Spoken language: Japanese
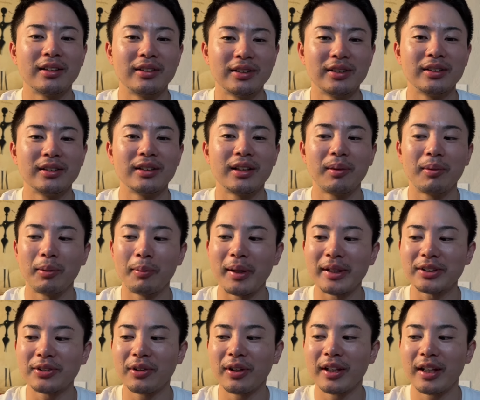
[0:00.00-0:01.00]
うん、でもま
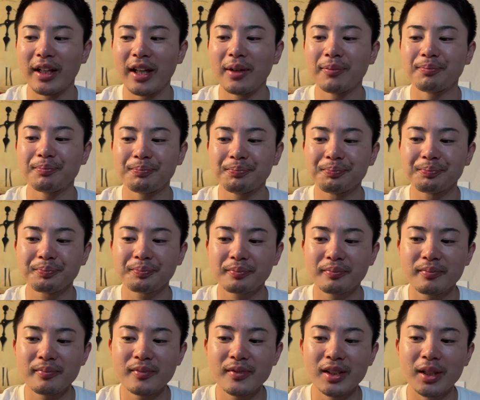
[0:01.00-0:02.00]
あ、それでね、
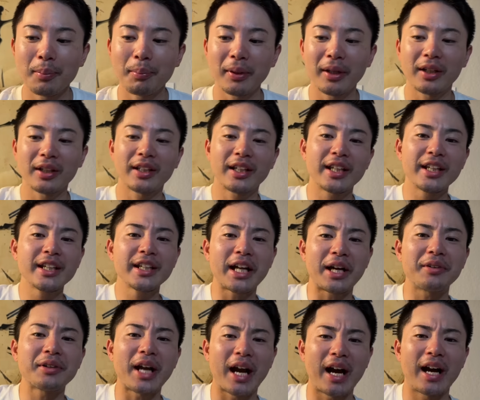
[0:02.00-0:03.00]
やっぱり気に
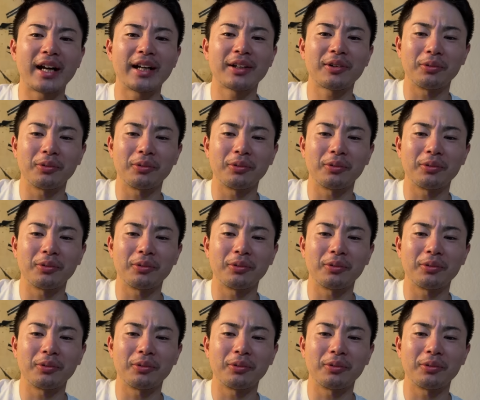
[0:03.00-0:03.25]
なるやん。